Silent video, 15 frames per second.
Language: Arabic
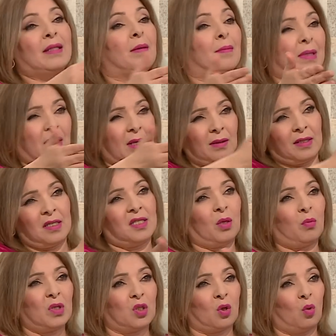مثلا تيزي
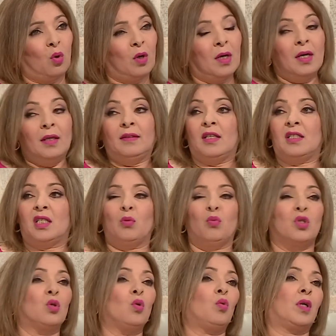وزو تيزي
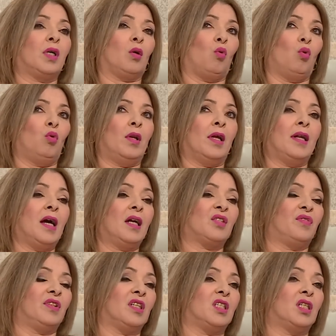وزو كيقولوا لي انا عرس
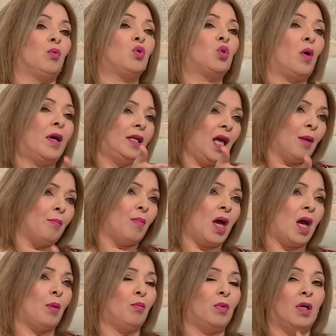في تيزي وزو
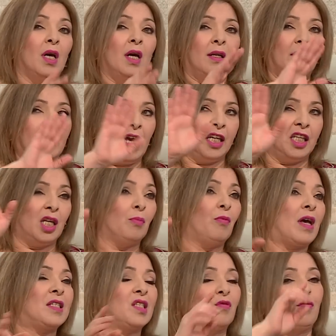الحمام اللي نحيي
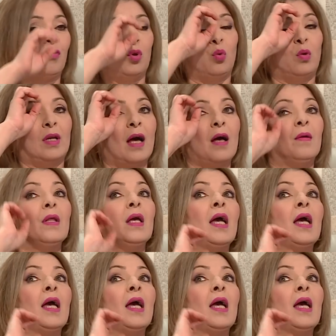الزفون ولا